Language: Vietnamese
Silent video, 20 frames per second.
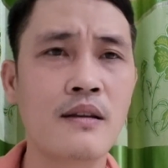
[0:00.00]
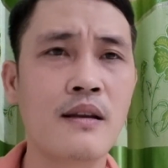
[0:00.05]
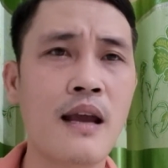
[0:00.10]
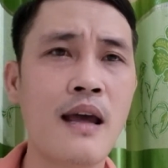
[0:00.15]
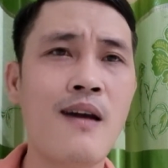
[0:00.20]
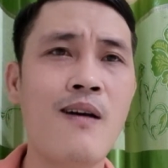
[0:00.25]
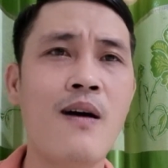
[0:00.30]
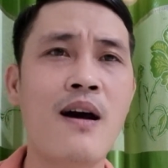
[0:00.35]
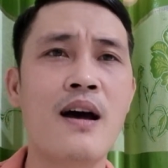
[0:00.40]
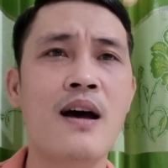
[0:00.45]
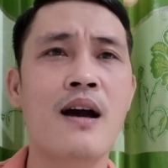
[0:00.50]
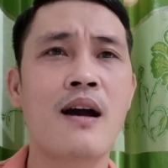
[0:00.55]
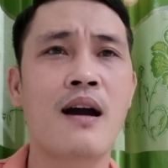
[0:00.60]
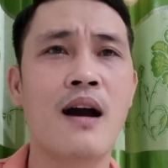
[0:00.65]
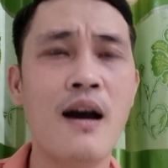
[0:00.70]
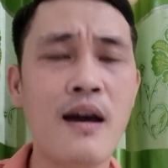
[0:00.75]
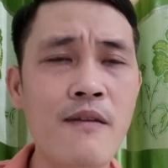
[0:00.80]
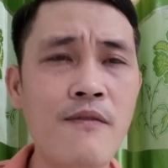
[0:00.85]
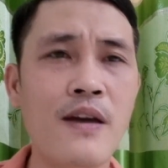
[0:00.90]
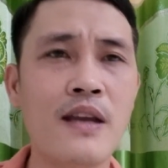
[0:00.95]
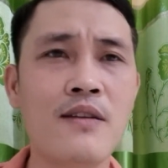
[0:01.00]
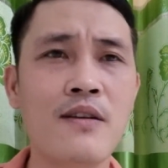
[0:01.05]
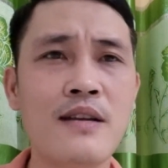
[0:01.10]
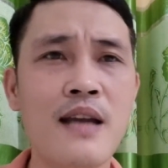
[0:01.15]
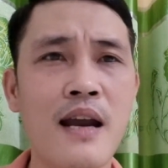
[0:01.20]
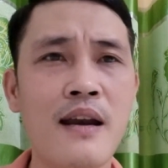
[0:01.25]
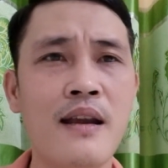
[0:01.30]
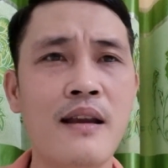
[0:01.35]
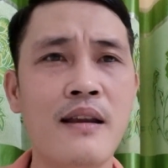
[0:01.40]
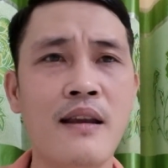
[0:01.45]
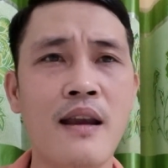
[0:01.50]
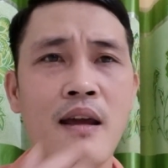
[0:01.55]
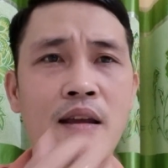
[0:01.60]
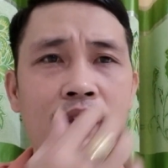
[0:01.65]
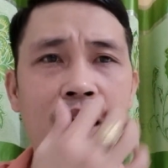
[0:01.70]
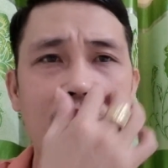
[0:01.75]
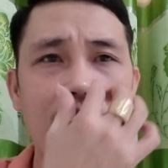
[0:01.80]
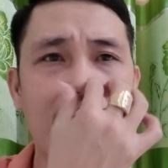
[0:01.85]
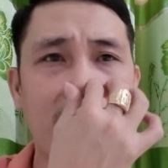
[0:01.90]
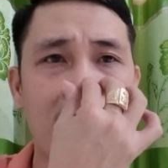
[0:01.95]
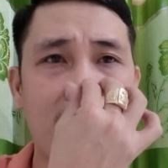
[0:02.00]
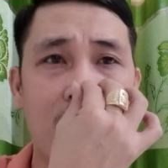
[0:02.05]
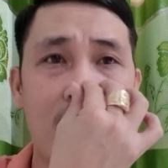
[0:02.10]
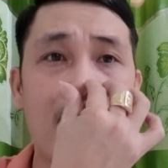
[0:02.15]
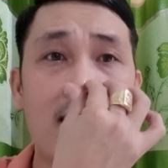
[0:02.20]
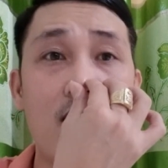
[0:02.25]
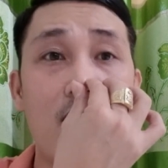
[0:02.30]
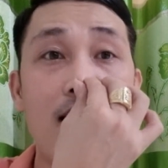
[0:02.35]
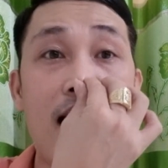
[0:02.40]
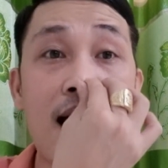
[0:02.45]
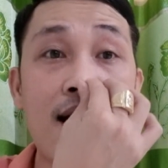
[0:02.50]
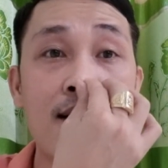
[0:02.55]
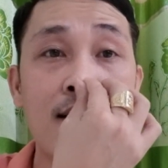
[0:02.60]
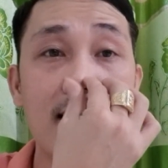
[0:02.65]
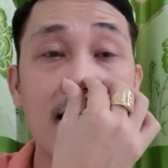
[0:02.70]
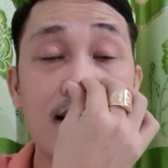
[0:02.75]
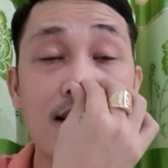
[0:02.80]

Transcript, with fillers: để họ gửi về cho gia đình để gia đình đỡ lo lắng